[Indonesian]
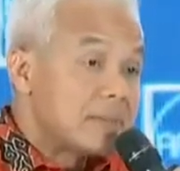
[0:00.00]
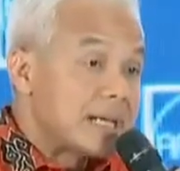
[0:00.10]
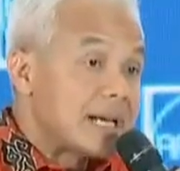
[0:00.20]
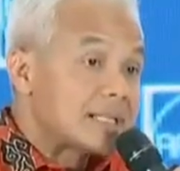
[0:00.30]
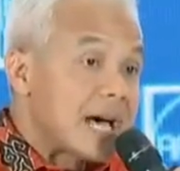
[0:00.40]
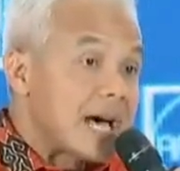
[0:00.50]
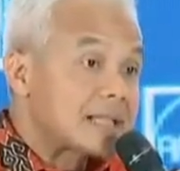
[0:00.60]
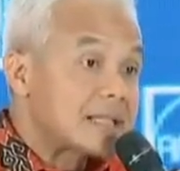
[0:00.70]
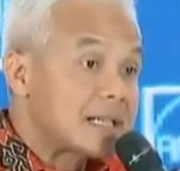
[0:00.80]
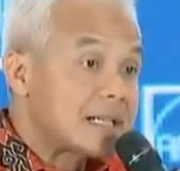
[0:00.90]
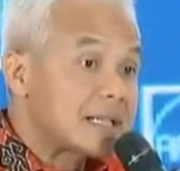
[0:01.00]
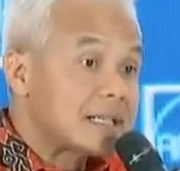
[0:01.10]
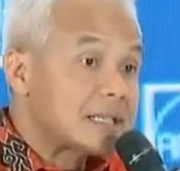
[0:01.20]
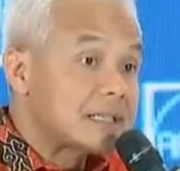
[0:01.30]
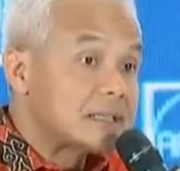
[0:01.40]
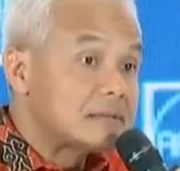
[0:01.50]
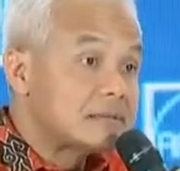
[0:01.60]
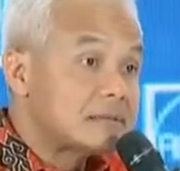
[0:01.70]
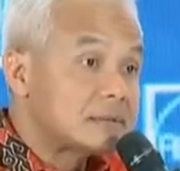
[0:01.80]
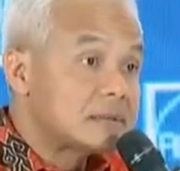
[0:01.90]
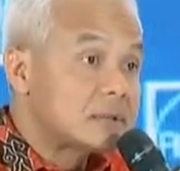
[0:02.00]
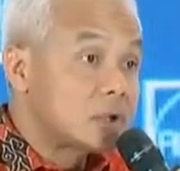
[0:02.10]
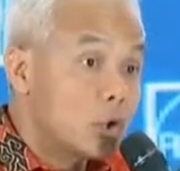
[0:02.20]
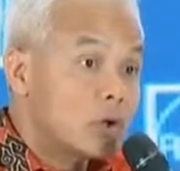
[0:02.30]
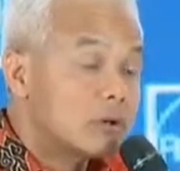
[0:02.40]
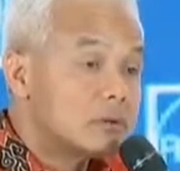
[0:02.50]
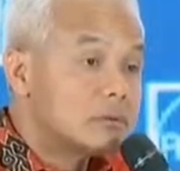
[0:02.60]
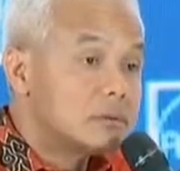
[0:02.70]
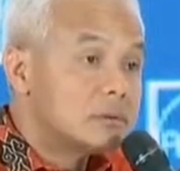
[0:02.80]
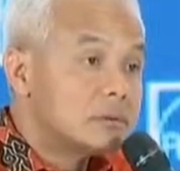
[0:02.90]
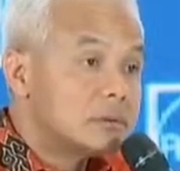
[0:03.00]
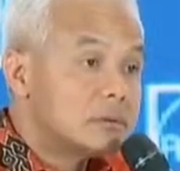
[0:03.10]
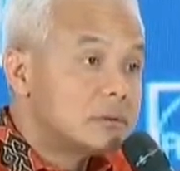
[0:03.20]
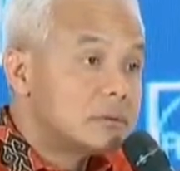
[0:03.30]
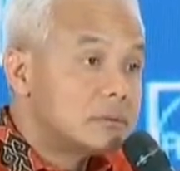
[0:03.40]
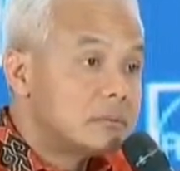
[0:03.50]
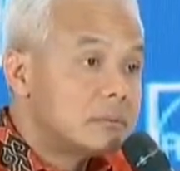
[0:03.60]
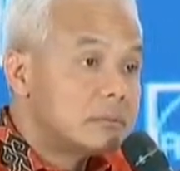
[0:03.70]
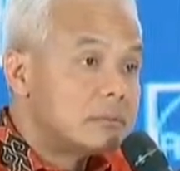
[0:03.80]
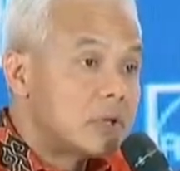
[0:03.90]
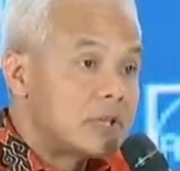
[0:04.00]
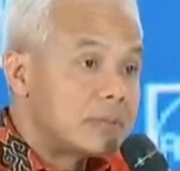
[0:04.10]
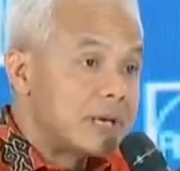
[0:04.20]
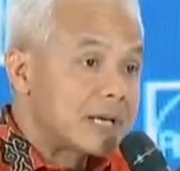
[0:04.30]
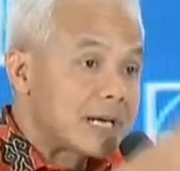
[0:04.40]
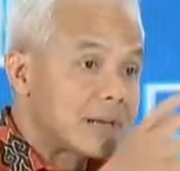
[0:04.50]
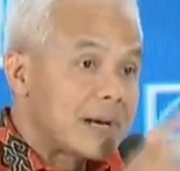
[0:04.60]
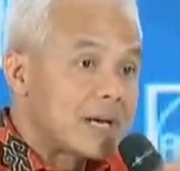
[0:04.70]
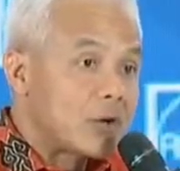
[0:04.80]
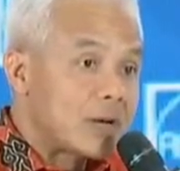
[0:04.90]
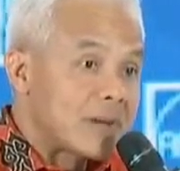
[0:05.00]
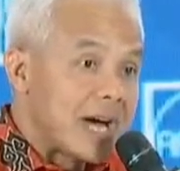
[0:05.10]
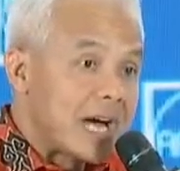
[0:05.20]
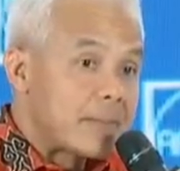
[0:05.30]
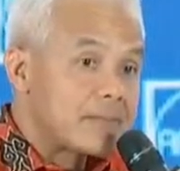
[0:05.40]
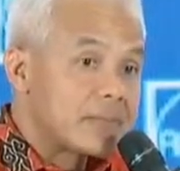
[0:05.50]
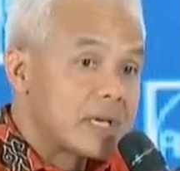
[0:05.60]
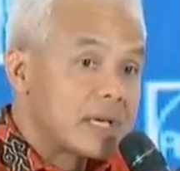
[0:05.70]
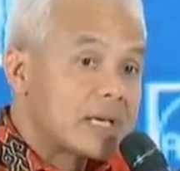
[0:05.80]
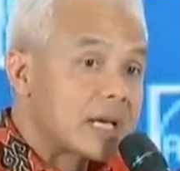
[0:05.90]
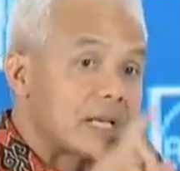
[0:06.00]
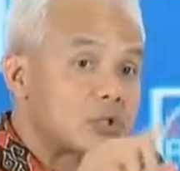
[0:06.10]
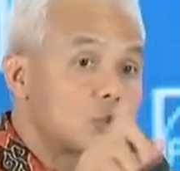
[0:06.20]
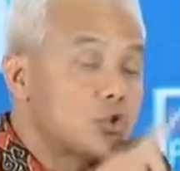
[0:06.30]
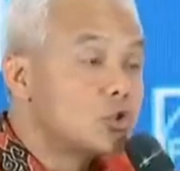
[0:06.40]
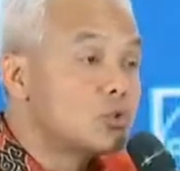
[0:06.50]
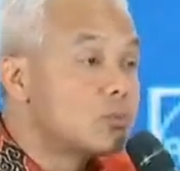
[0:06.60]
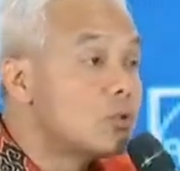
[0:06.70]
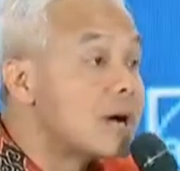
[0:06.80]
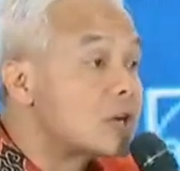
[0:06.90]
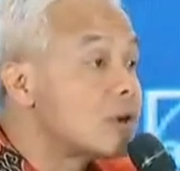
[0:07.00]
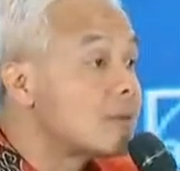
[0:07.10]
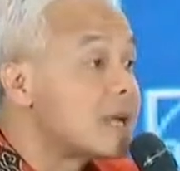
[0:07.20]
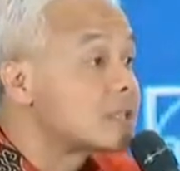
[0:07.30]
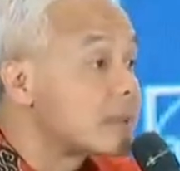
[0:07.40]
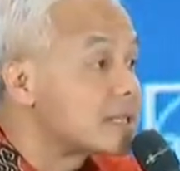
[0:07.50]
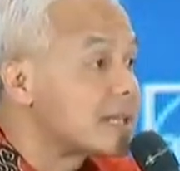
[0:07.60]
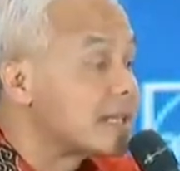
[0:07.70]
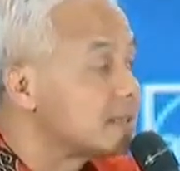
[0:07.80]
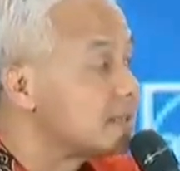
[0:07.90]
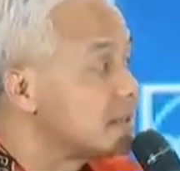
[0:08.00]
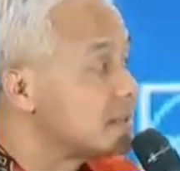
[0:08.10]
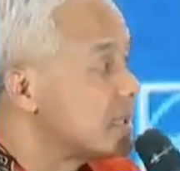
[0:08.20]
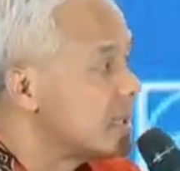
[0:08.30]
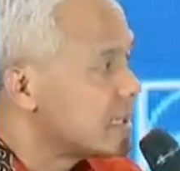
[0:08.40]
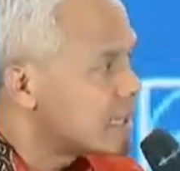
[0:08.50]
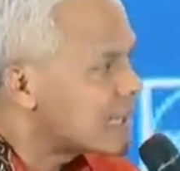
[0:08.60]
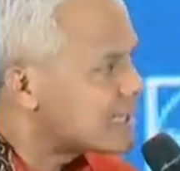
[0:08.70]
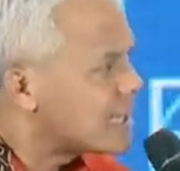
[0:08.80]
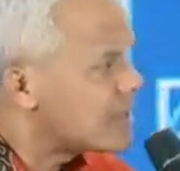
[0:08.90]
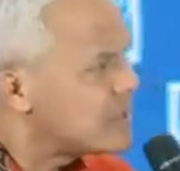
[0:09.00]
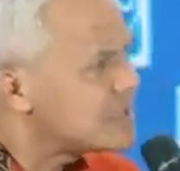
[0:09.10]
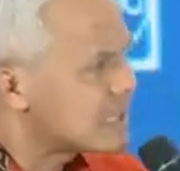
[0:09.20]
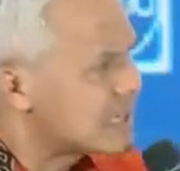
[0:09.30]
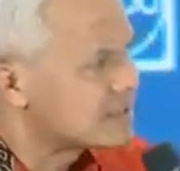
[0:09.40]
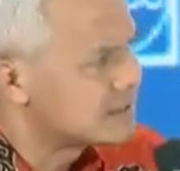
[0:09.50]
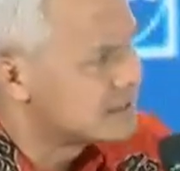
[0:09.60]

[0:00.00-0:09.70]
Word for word: Pada saat uh, kur mau diberikan kepada UMKM dengan suku bunga 12 persen, kita tidak bisa,